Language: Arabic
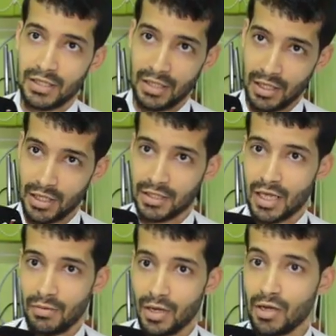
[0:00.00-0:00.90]
ديال
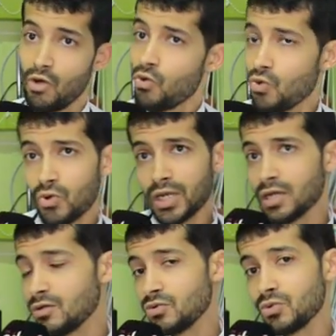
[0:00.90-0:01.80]
الاصابه
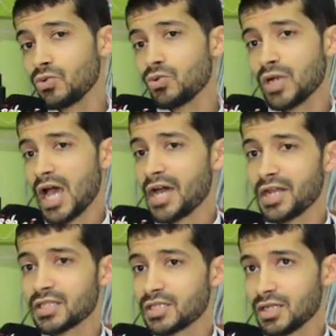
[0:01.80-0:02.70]

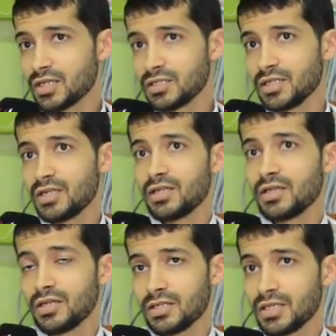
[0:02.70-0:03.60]
والاعراض ديال
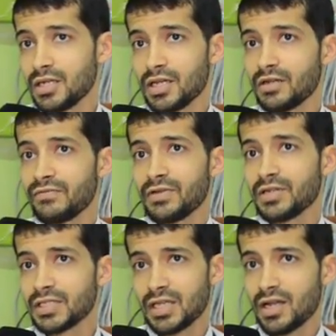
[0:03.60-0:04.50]
ديال ديال هذا
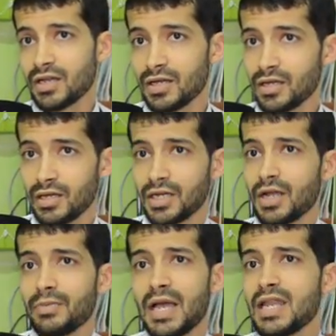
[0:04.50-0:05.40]
الفيروس راه
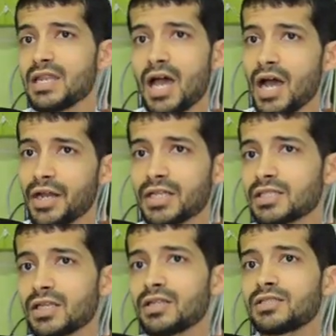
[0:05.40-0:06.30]
راه بحال
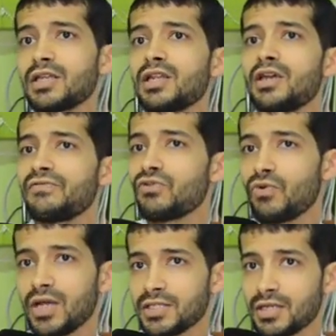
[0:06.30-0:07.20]
الاعراض ديال ديال
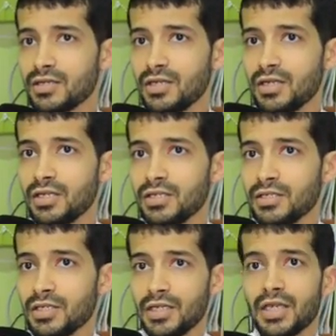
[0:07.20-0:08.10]
الانفلونزا
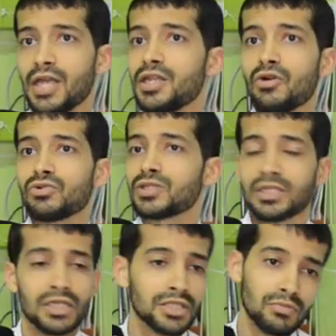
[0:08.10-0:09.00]
يعني انه
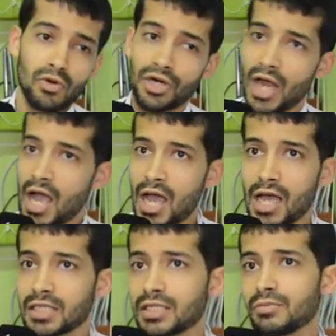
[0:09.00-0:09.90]
تقدر تمر
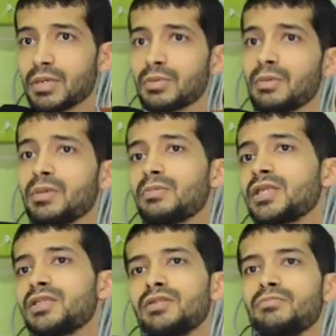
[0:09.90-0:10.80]
عادي ما, ما, ما,
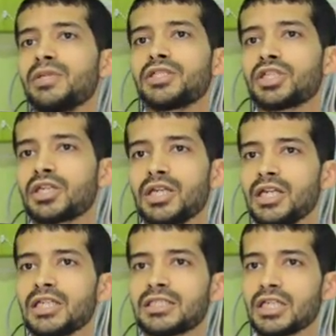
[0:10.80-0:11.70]
ما يشكل
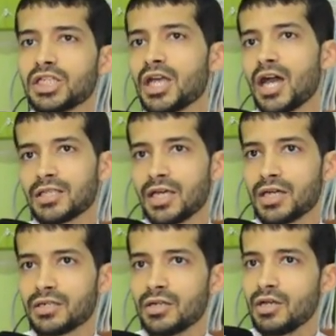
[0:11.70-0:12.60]
عليه حتى شي
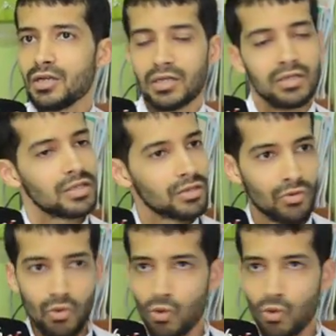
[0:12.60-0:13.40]
خطر آه،